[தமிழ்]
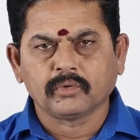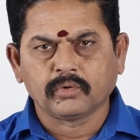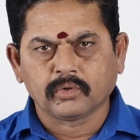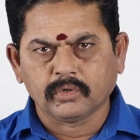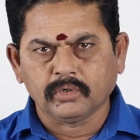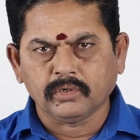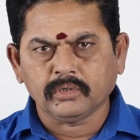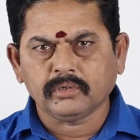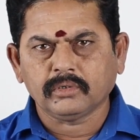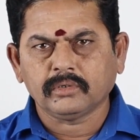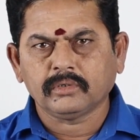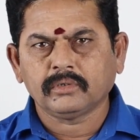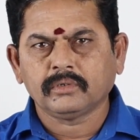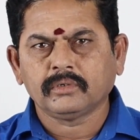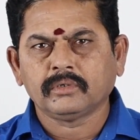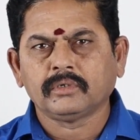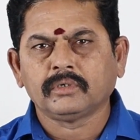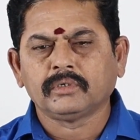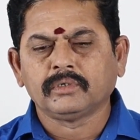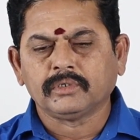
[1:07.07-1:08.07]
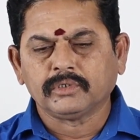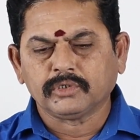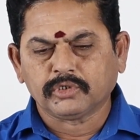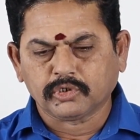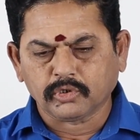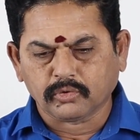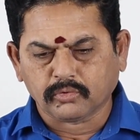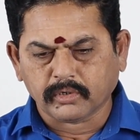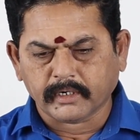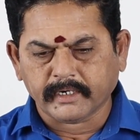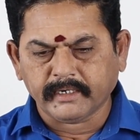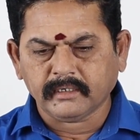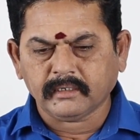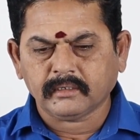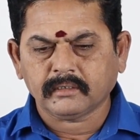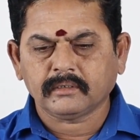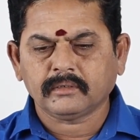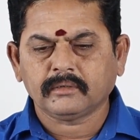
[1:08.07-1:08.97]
குரு சுக்கரன்